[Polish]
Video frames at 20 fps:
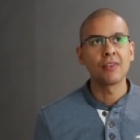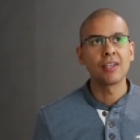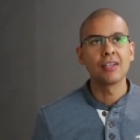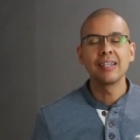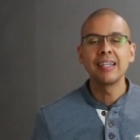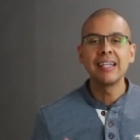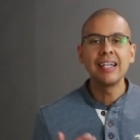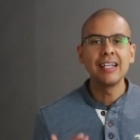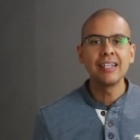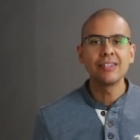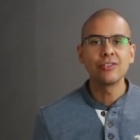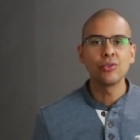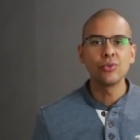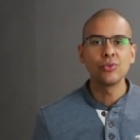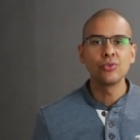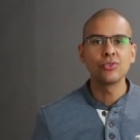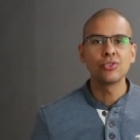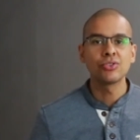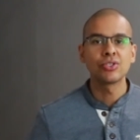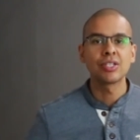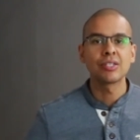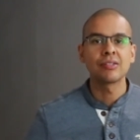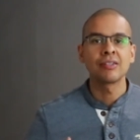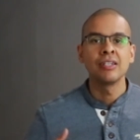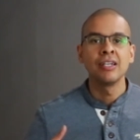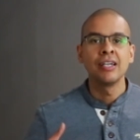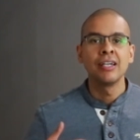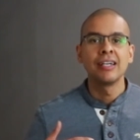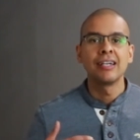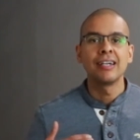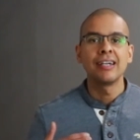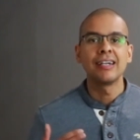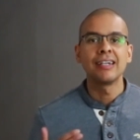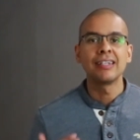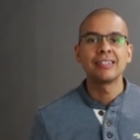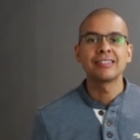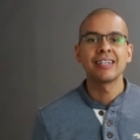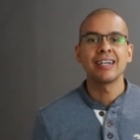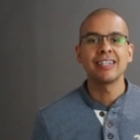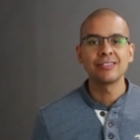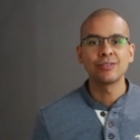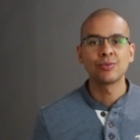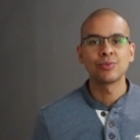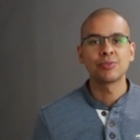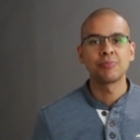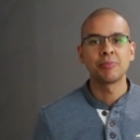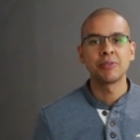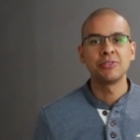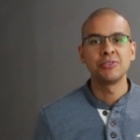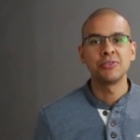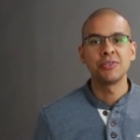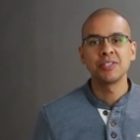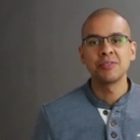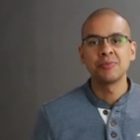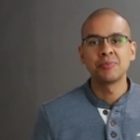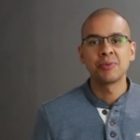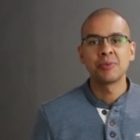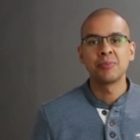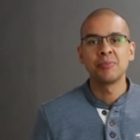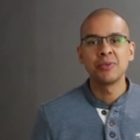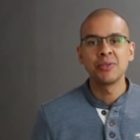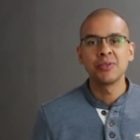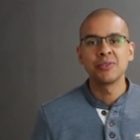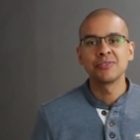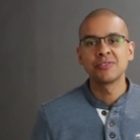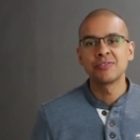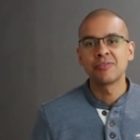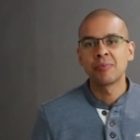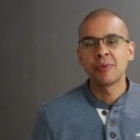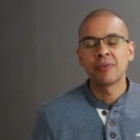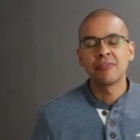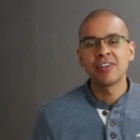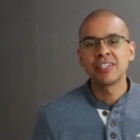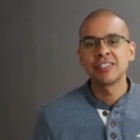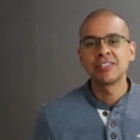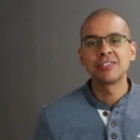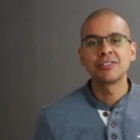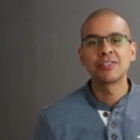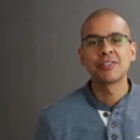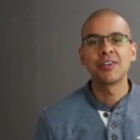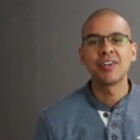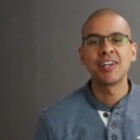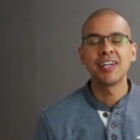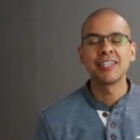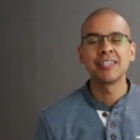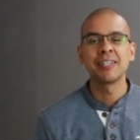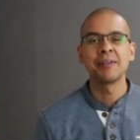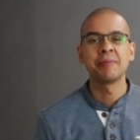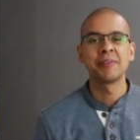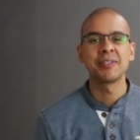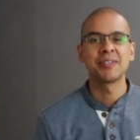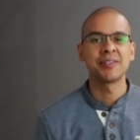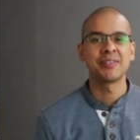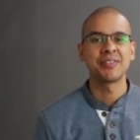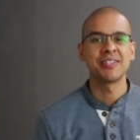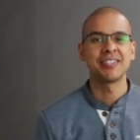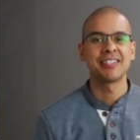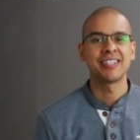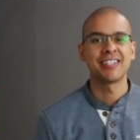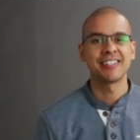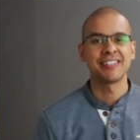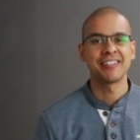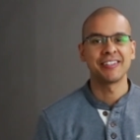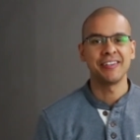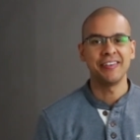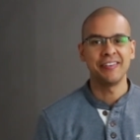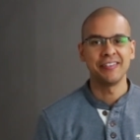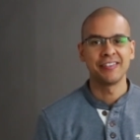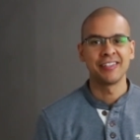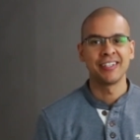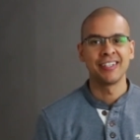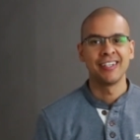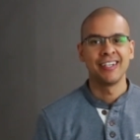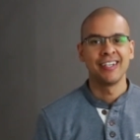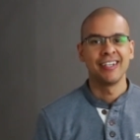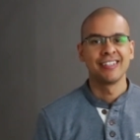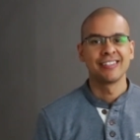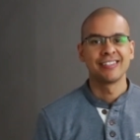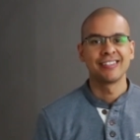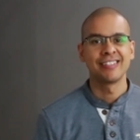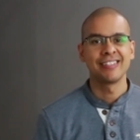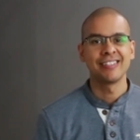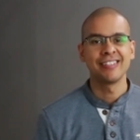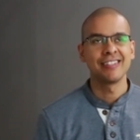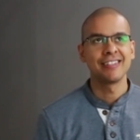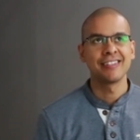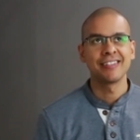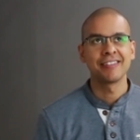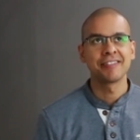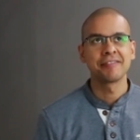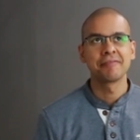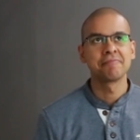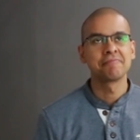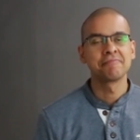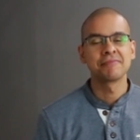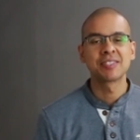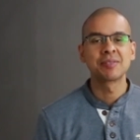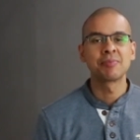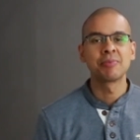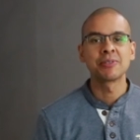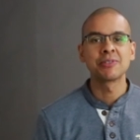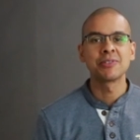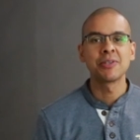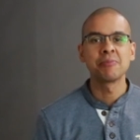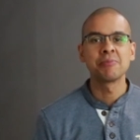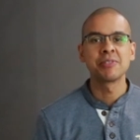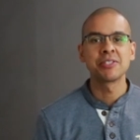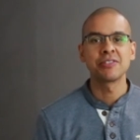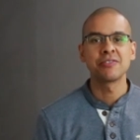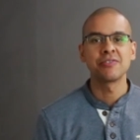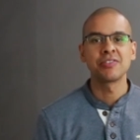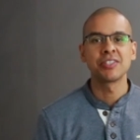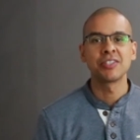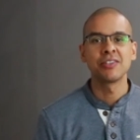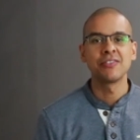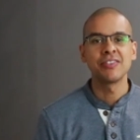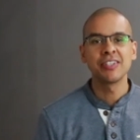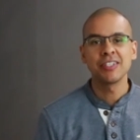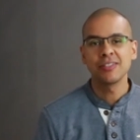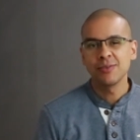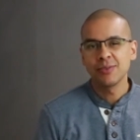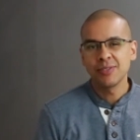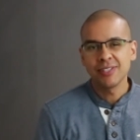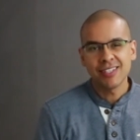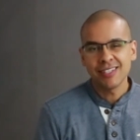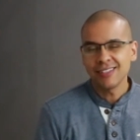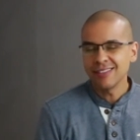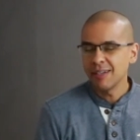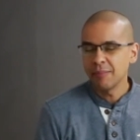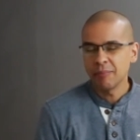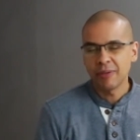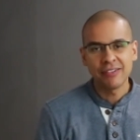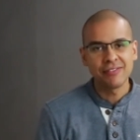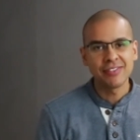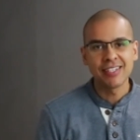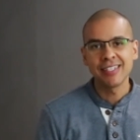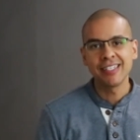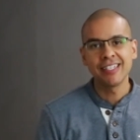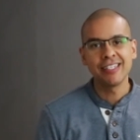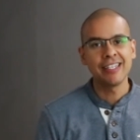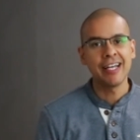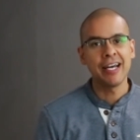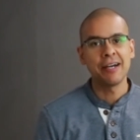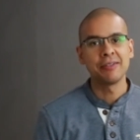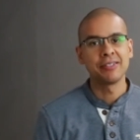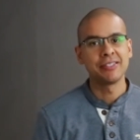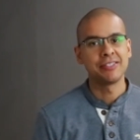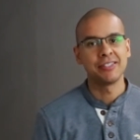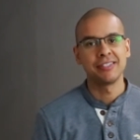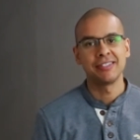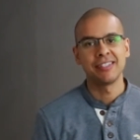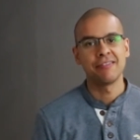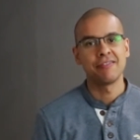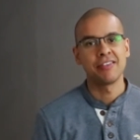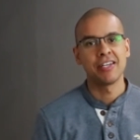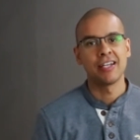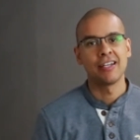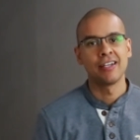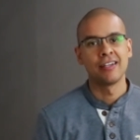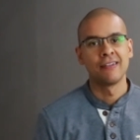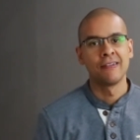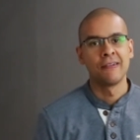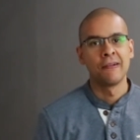ile to już E, czasu spędziłaś próbując wprowadzić kolejne metody treningowe czy mm, sposoby żywieniowe, które tak naprawdę nie dały ci za wiele.